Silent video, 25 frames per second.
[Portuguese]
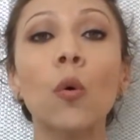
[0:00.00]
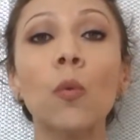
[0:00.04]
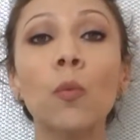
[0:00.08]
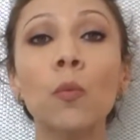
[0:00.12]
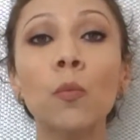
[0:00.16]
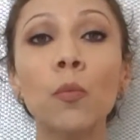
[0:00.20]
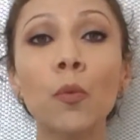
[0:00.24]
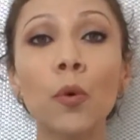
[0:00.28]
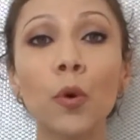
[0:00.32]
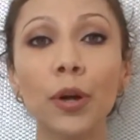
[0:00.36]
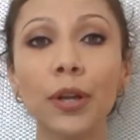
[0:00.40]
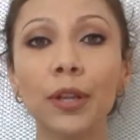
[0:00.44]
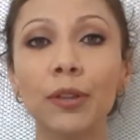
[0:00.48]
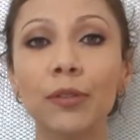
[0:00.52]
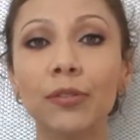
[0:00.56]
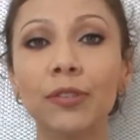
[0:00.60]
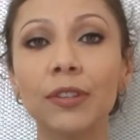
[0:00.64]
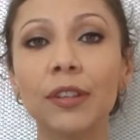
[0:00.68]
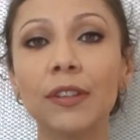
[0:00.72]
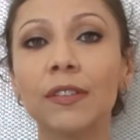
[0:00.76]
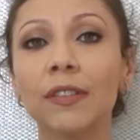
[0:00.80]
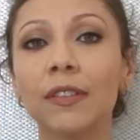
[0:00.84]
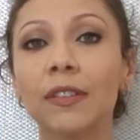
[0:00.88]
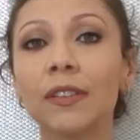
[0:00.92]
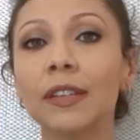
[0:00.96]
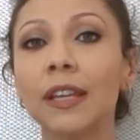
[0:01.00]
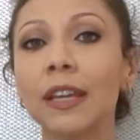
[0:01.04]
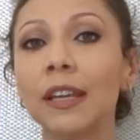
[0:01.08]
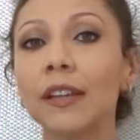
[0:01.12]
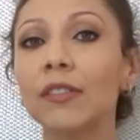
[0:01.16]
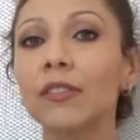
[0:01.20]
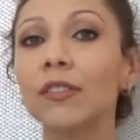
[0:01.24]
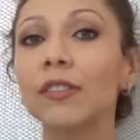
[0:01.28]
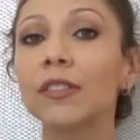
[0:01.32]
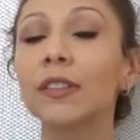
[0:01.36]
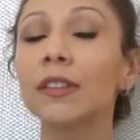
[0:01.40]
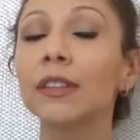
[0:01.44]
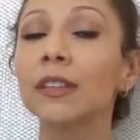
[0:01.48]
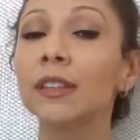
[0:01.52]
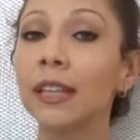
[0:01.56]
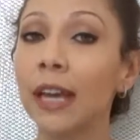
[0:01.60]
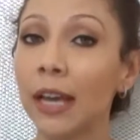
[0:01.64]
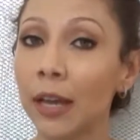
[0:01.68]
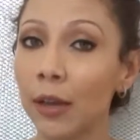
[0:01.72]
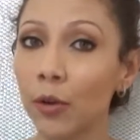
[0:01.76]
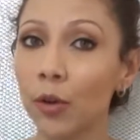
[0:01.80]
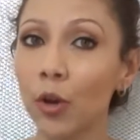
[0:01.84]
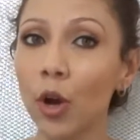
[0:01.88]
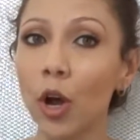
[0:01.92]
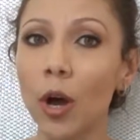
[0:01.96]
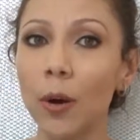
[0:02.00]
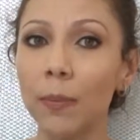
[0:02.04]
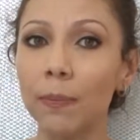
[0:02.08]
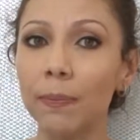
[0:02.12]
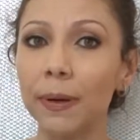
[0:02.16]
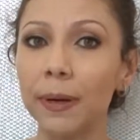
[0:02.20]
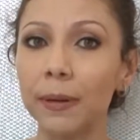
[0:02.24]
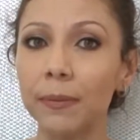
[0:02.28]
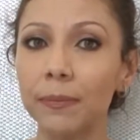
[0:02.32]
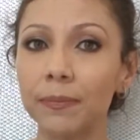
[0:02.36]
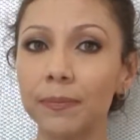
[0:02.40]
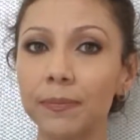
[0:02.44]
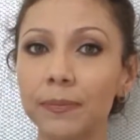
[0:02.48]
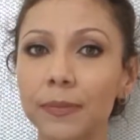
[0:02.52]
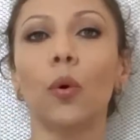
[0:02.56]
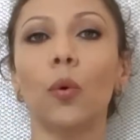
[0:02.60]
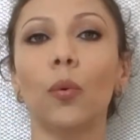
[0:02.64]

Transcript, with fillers: muitos acidentes na Europa.